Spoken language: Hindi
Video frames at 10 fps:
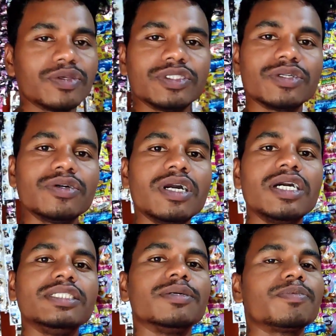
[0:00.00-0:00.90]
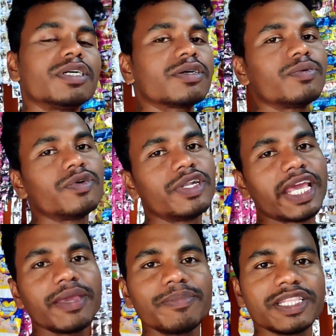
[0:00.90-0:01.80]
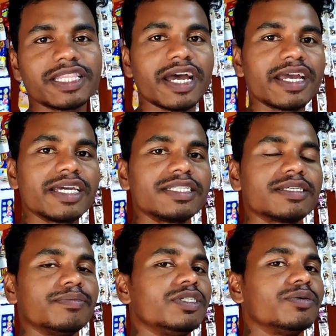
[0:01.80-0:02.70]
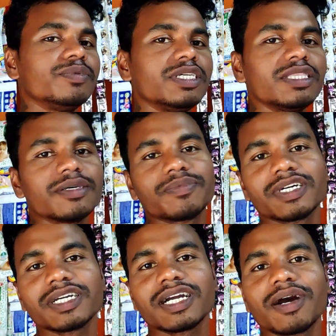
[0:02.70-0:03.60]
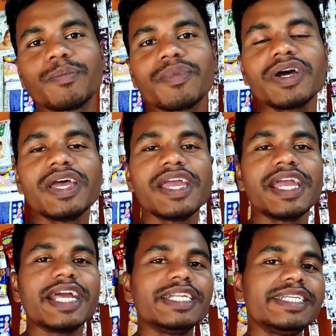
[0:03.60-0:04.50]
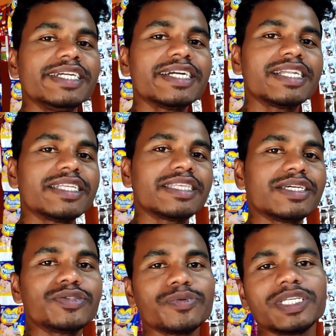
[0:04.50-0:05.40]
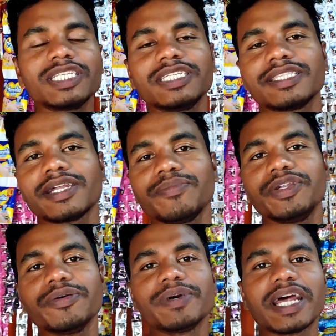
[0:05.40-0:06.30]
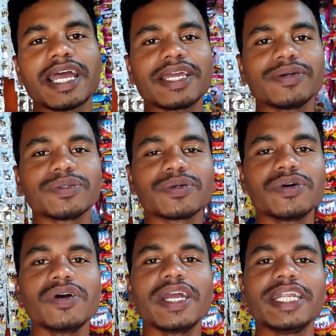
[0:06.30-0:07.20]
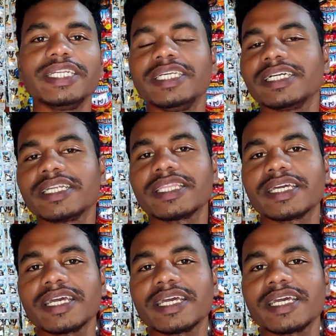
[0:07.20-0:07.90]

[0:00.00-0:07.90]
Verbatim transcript: तो चलो जब तक वो नहीं बनता है सब्जी उब्जी तब तक हम एडिटिंग कर लेते हैं सुबह से जितना वीडियो बनाए हैं उसको एडिटिंग करते